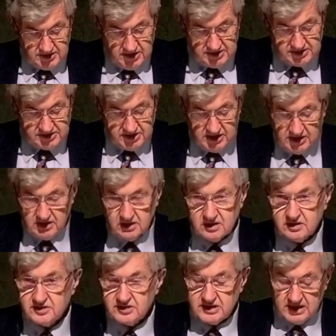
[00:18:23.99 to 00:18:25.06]
dass
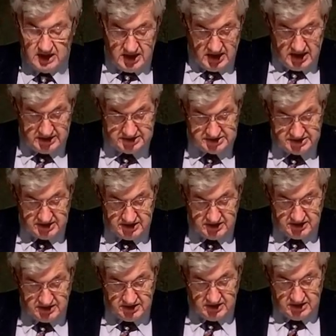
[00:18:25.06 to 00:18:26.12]
sie die
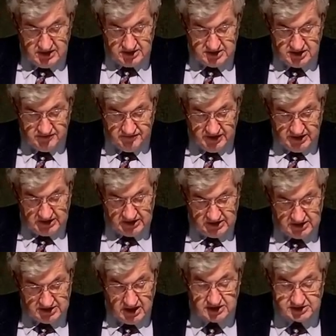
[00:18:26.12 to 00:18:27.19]
einzige, die
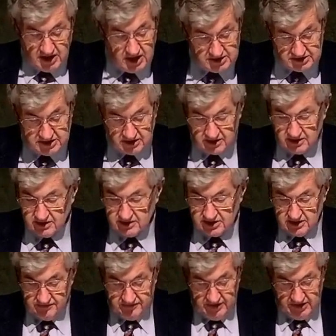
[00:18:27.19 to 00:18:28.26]
wirklich, als einzige
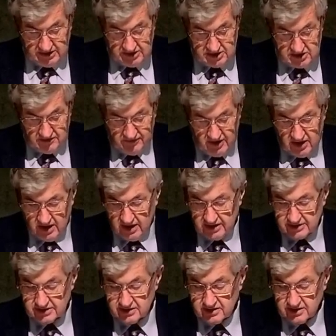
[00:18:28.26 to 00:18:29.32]
die wirkliche
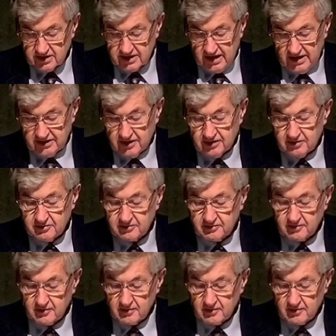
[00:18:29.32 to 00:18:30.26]
Wahrheit kennen.